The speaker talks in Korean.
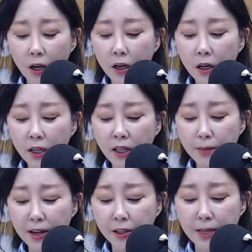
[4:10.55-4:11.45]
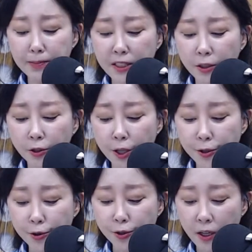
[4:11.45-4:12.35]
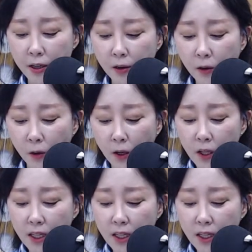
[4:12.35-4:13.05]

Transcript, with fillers: 어, 이름하여 김시우 선수인데요.